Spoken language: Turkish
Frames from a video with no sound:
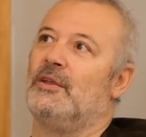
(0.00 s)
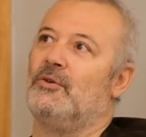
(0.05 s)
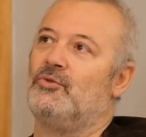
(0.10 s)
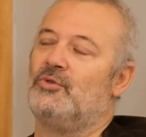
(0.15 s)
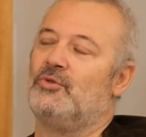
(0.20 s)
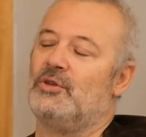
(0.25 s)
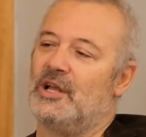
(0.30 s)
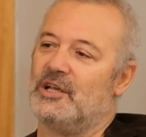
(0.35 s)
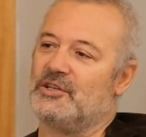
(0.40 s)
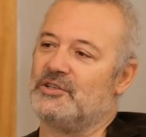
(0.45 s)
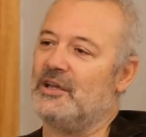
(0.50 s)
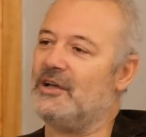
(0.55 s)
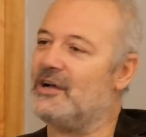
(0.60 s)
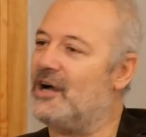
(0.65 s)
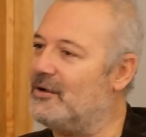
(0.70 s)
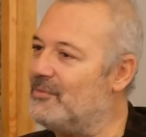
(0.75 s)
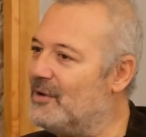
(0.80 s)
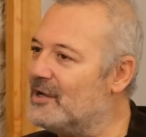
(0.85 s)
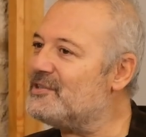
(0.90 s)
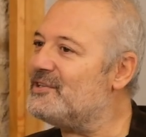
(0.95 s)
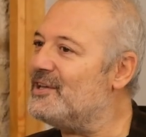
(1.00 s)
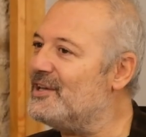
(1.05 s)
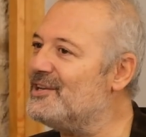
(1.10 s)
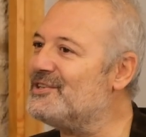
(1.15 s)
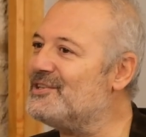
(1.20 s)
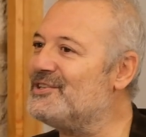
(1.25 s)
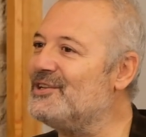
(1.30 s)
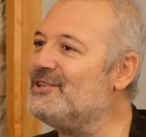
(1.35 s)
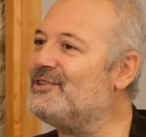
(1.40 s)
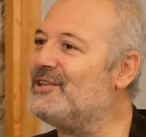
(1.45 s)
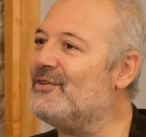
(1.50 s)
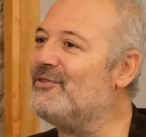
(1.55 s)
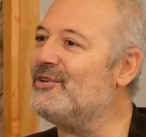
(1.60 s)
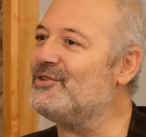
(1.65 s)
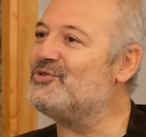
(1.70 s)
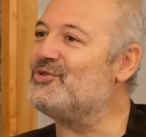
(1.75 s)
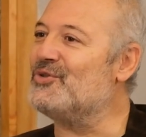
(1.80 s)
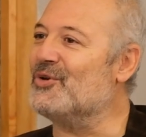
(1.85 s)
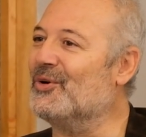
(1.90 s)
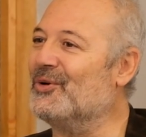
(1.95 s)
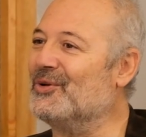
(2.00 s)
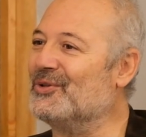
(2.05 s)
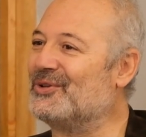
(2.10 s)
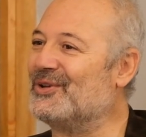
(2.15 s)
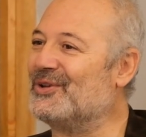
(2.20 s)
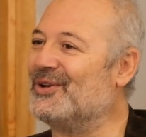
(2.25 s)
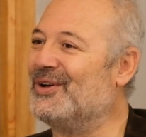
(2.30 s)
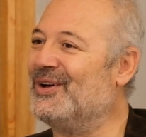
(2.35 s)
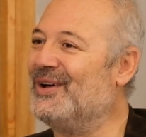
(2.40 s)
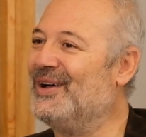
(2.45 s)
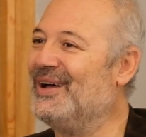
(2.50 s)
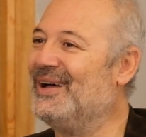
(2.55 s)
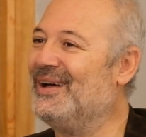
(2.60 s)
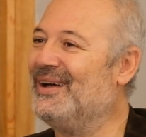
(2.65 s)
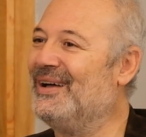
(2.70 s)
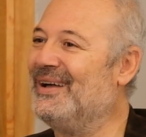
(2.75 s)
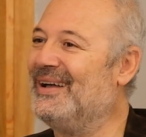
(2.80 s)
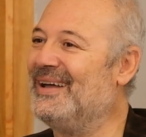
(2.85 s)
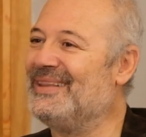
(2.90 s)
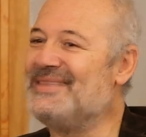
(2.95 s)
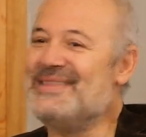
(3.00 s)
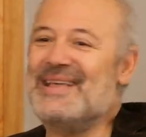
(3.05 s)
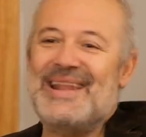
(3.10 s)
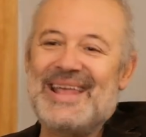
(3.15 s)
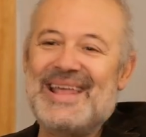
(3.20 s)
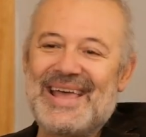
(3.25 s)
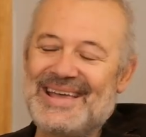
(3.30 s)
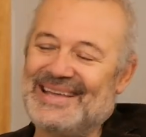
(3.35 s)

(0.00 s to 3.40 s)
götüren şey galiba seyircinin teveccühü oldu. Hı hı. Nereye